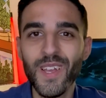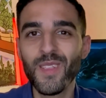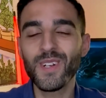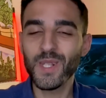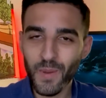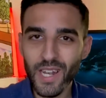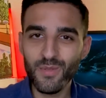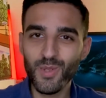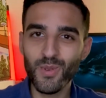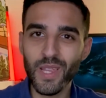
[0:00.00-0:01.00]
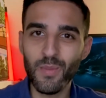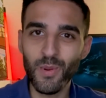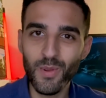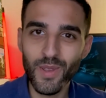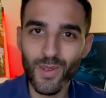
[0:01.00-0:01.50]
Donc j'espère que la vidéo t'a
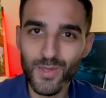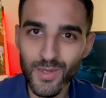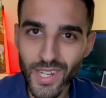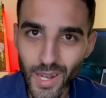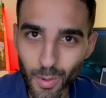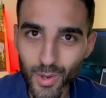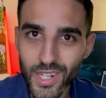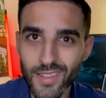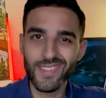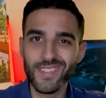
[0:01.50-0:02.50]
plu et on se dit à la prochaine.